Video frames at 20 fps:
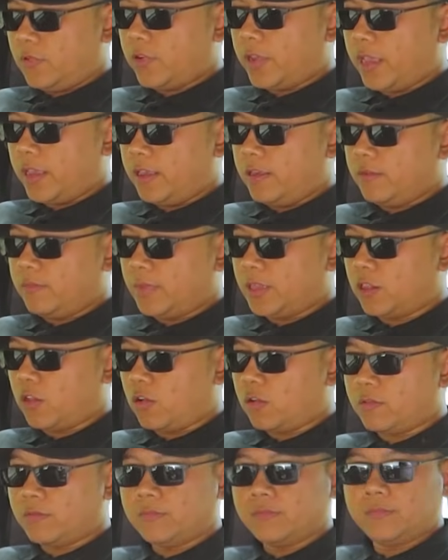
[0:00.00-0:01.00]
oke, okay,
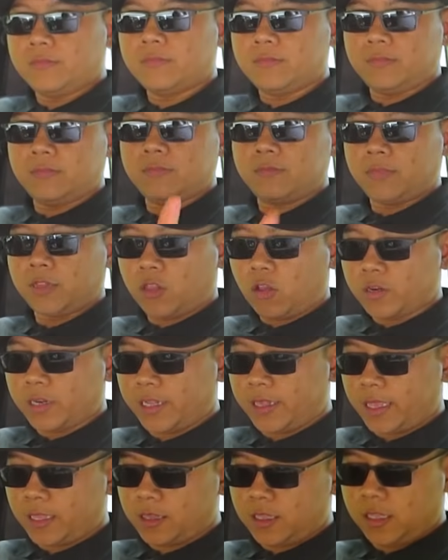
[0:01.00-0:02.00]
mentok. Mentok
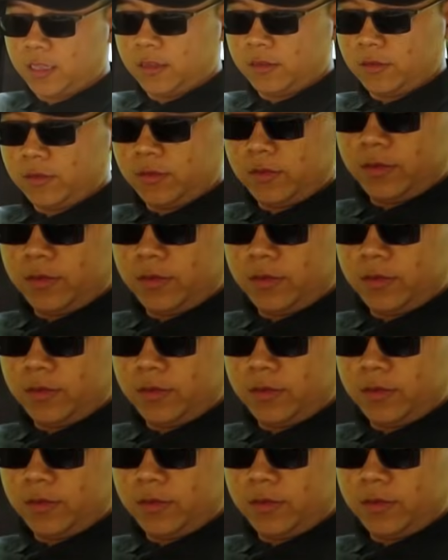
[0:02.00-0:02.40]
nih lihat nih.